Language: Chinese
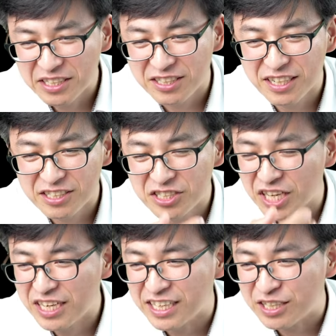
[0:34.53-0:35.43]
一些
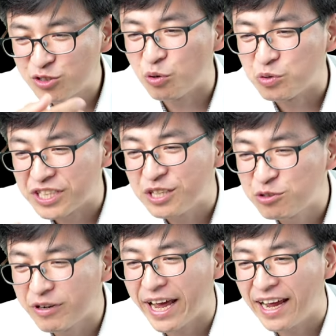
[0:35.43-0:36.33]
真理总结
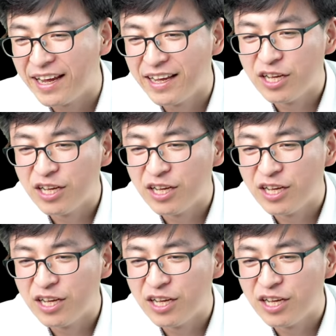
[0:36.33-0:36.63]
出来，